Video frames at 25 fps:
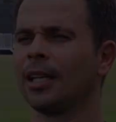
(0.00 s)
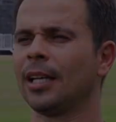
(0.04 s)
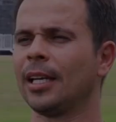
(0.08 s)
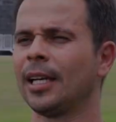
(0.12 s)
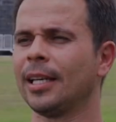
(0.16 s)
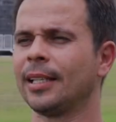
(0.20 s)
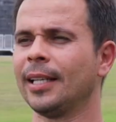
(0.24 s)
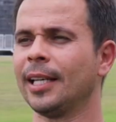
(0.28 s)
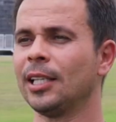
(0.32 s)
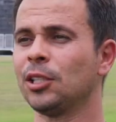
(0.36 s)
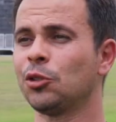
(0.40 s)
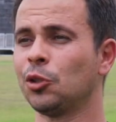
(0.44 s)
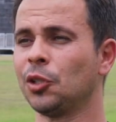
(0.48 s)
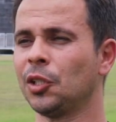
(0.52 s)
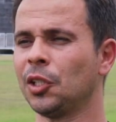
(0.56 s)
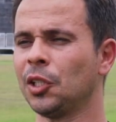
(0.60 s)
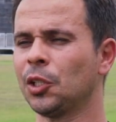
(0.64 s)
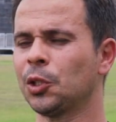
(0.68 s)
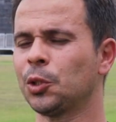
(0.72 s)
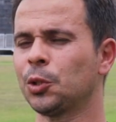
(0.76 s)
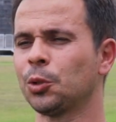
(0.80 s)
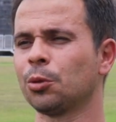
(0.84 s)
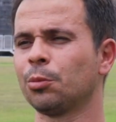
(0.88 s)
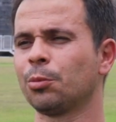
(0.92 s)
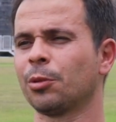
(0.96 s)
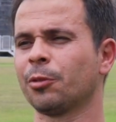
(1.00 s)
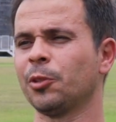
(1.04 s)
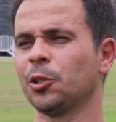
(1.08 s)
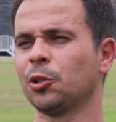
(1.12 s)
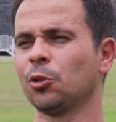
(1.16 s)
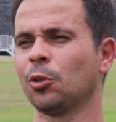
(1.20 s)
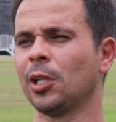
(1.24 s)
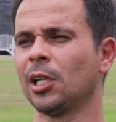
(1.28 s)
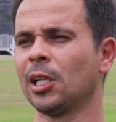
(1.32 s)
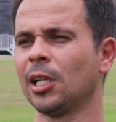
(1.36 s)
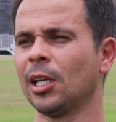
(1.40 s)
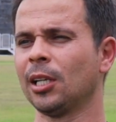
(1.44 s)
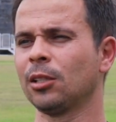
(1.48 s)
É, desde o início, o
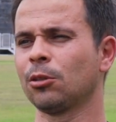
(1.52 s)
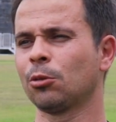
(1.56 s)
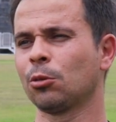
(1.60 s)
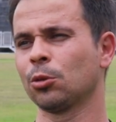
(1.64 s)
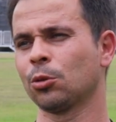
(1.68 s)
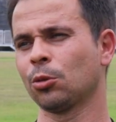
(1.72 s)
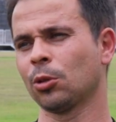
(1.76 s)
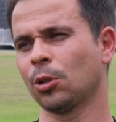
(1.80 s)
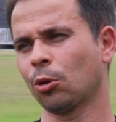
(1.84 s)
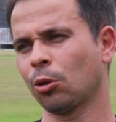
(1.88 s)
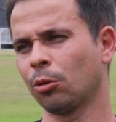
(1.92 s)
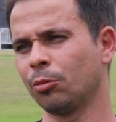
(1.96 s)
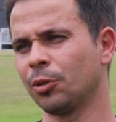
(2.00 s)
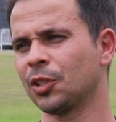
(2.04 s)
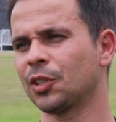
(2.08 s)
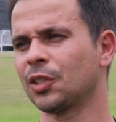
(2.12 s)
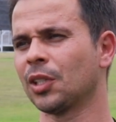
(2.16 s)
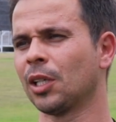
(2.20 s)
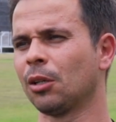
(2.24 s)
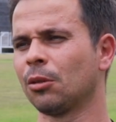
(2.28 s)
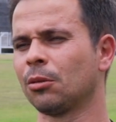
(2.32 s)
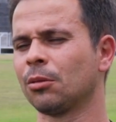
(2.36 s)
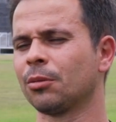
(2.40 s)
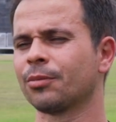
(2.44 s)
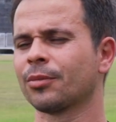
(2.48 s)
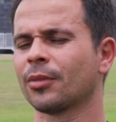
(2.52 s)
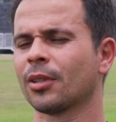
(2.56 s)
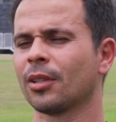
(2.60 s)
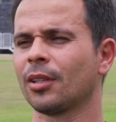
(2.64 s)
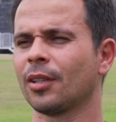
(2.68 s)
professor Elano, com toda a comissão,